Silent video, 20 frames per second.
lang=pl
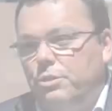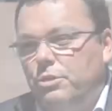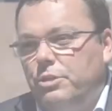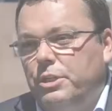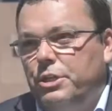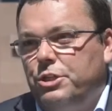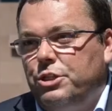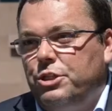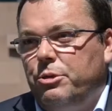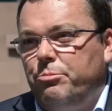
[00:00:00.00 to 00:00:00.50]

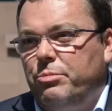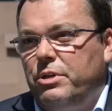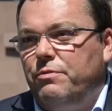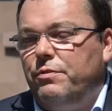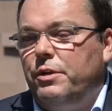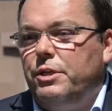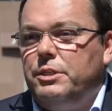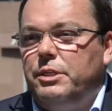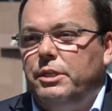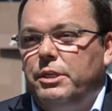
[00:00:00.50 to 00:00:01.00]
dodać, że Breve
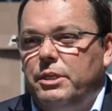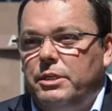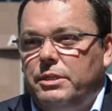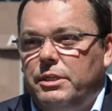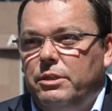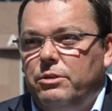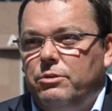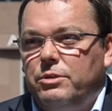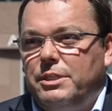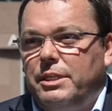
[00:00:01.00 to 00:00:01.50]
Leasing jest
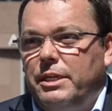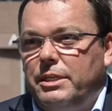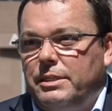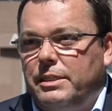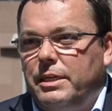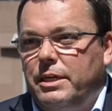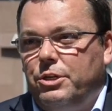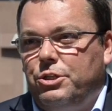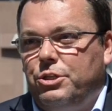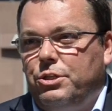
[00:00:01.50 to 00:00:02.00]
jedną z
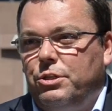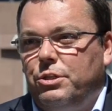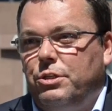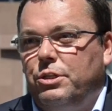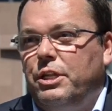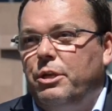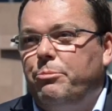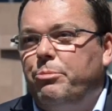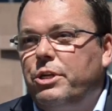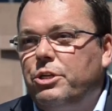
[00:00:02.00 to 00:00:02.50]
najstarszych
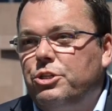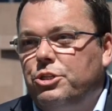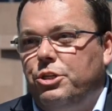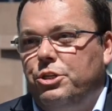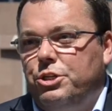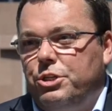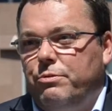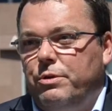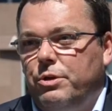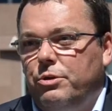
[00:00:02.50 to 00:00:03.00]
i
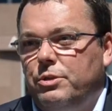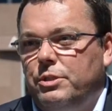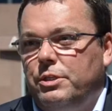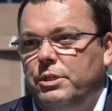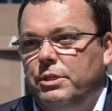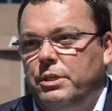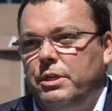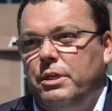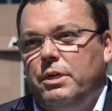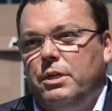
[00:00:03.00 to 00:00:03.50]
najprężniej
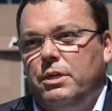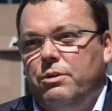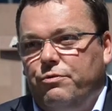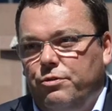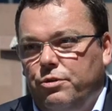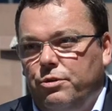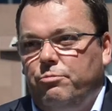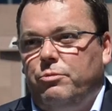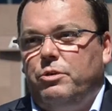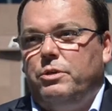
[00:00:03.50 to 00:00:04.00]
działających
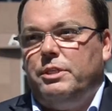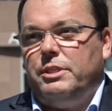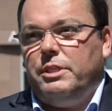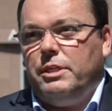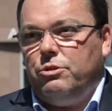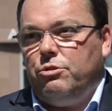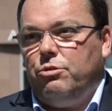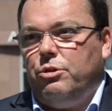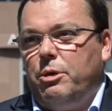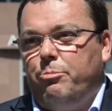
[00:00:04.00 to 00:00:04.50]
firm z
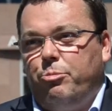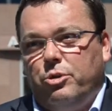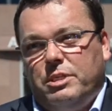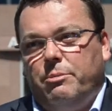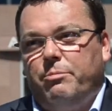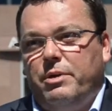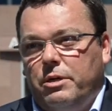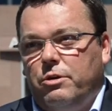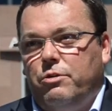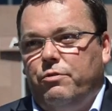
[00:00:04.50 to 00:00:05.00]
sektora
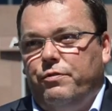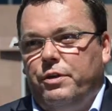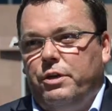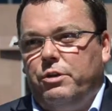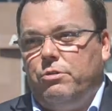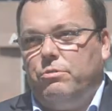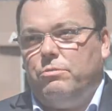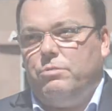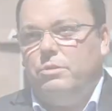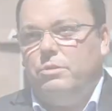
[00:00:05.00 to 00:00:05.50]
pozabankowego.